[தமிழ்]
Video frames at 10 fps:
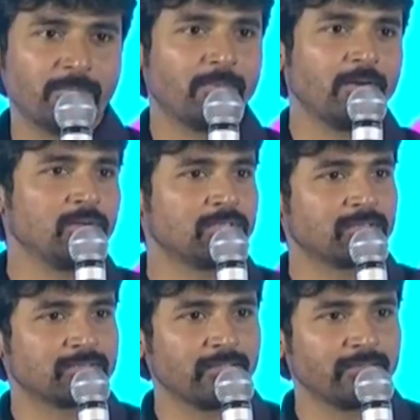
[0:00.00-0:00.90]

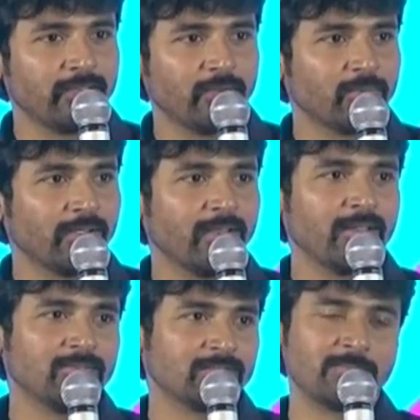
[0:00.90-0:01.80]
ப்ரொடியூசர்ஸ்க்கு தான் தெரியும் என்ன
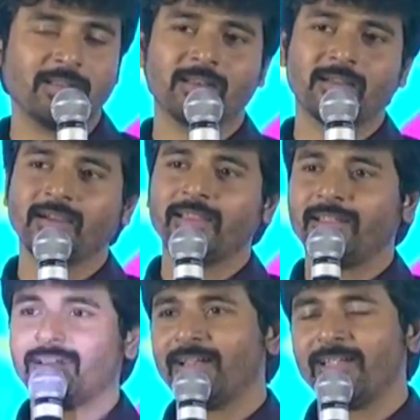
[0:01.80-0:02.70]
இன்வெஸ்ட் பண்ணியிருக்காங்க
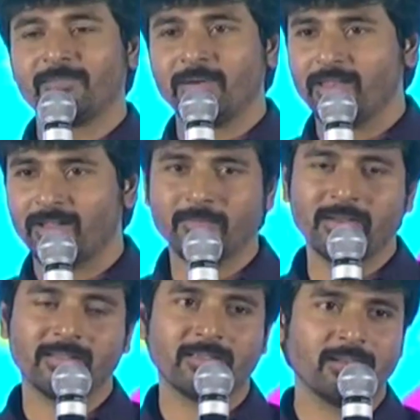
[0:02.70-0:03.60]
என்ன கலெக்ட் பண்ணியிருக்கு
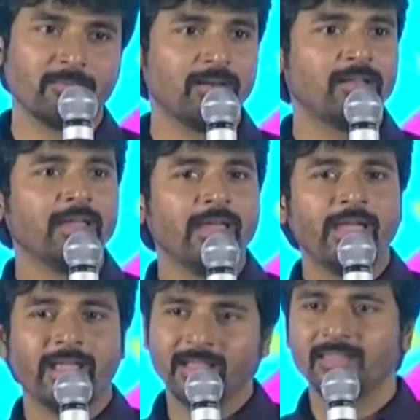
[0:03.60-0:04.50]
அப்படின்னு தெரில பட்
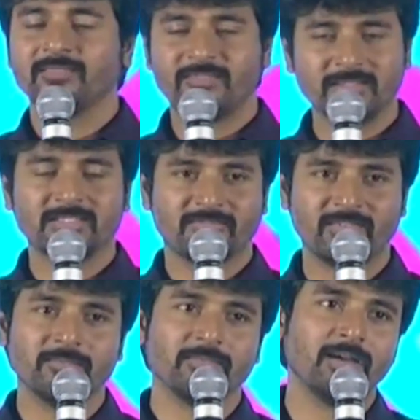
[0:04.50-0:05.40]
எனக்கு இது ஃபர்ஸ்ட்
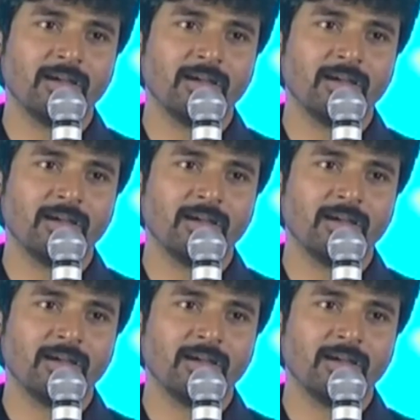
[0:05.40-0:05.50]
ஃபிலிம்